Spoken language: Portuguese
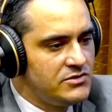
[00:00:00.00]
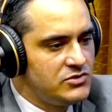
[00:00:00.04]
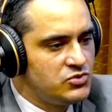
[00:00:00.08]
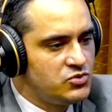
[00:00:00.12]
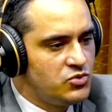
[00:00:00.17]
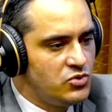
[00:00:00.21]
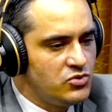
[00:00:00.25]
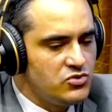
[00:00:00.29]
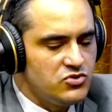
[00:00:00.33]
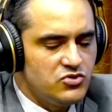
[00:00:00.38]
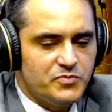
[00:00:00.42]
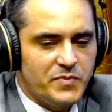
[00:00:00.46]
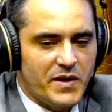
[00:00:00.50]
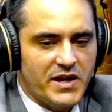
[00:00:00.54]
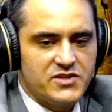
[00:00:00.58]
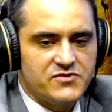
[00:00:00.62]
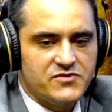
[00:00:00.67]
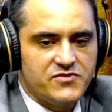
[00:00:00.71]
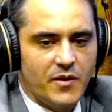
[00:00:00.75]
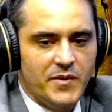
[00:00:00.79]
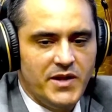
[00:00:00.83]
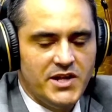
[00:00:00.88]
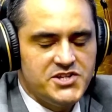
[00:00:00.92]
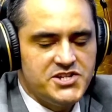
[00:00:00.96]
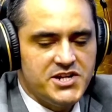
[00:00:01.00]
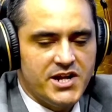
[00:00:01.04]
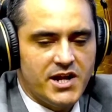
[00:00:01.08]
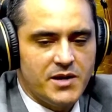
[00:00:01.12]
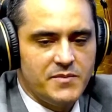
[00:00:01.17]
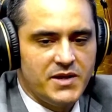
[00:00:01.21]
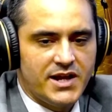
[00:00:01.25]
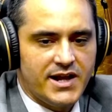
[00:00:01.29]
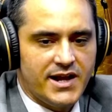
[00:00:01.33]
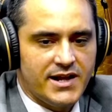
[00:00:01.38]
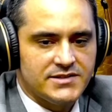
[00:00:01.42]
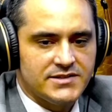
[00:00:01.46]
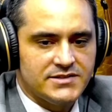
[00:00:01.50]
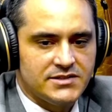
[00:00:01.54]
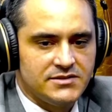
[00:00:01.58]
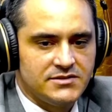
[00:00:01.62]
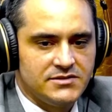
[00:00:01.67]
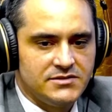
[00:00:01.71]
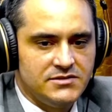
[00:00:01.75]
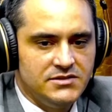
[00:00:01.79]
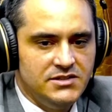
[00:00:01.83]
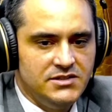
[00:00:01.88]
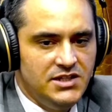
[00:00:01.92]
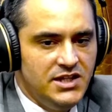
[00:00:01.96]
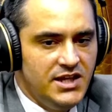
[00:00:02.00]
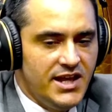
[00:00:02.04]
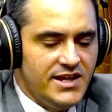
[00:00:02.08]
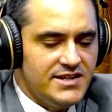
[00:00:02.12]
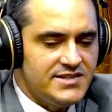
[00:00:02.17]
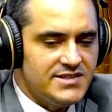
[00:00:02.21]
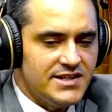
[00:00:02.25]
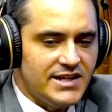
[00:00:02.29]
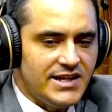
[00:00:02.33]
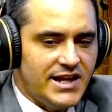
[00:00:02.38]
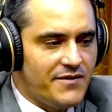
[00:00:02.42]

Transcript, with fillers: Todos os pais de família tinham arma em casa. E ninguém sabia.